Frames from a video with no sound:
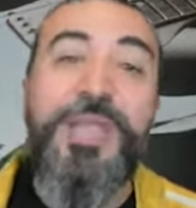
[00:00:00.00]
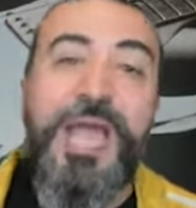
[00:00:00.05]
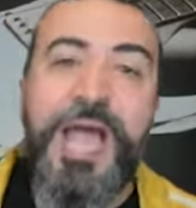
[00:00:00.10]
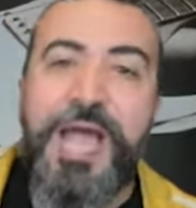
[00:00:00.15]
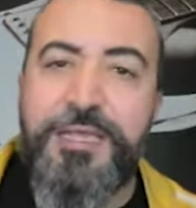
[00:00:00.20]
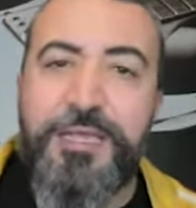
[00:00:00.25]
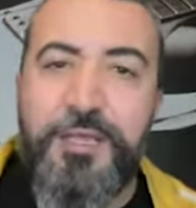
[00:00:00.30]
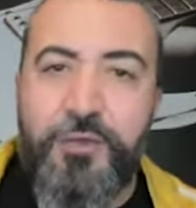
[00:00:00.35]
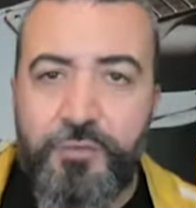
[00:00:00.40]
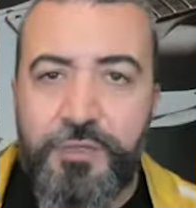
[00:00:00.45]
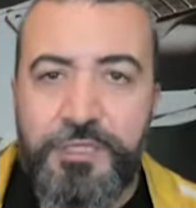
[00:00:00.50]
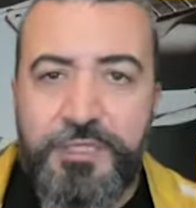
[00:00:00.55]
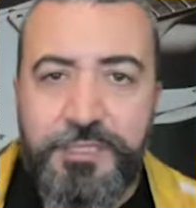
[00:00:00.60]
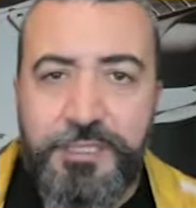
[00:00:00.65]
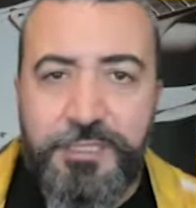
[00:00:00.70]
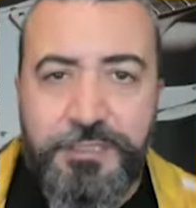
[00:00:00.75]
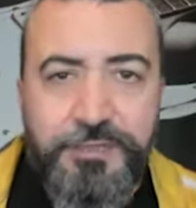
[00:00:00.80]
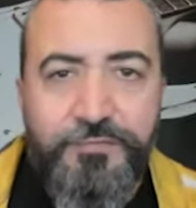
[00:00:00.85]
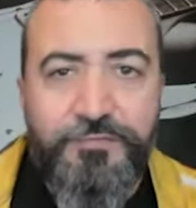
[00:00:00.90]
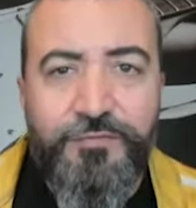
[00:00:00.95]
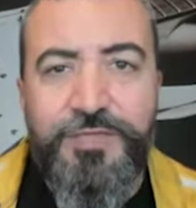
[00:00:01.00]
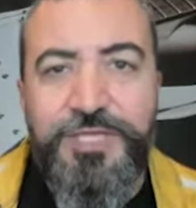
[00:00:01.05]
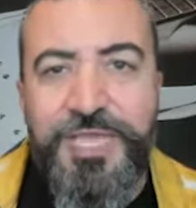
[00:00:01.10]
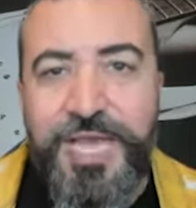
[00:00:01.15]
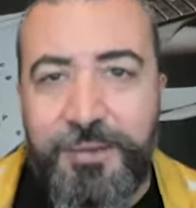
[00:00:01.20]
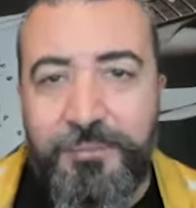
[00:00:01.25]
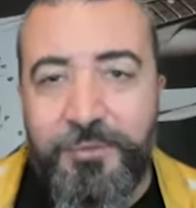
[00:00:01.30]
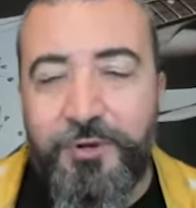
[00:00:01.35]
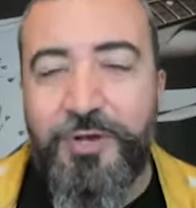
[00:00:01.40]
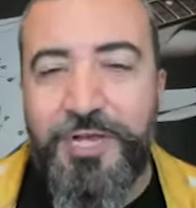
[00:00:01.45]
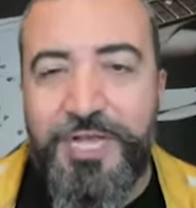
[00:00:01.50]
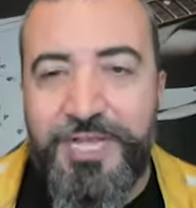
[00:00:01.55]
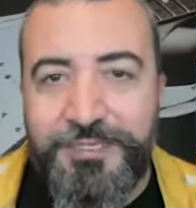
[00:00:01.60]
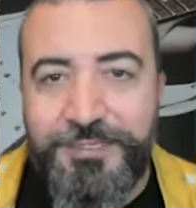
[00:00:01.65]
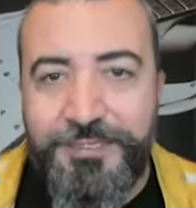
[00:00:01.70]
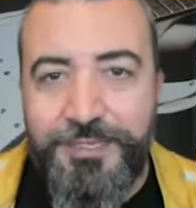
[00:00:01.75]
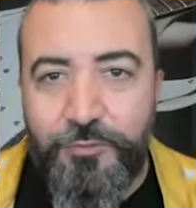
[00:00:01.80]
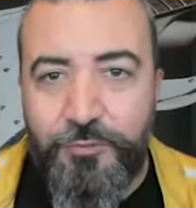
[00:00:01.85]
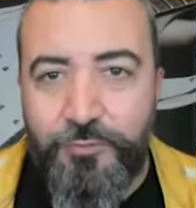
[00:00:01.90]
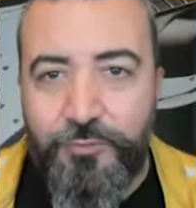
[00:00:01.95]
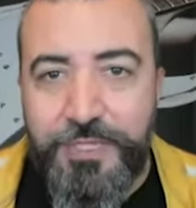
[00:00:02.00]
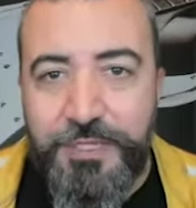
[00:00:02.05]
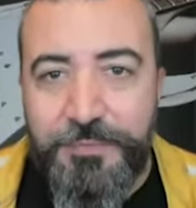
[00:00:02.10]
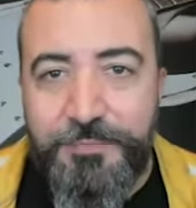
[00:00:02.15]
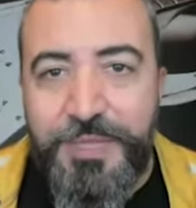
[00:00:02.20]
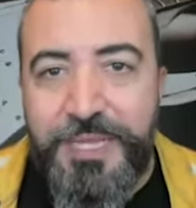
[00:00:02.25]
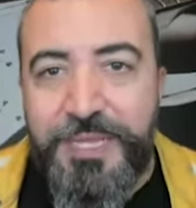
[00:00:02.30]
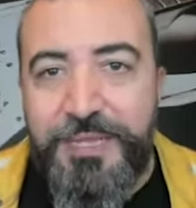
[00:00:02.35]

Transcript: Anche questa, se vogliamo, è salute.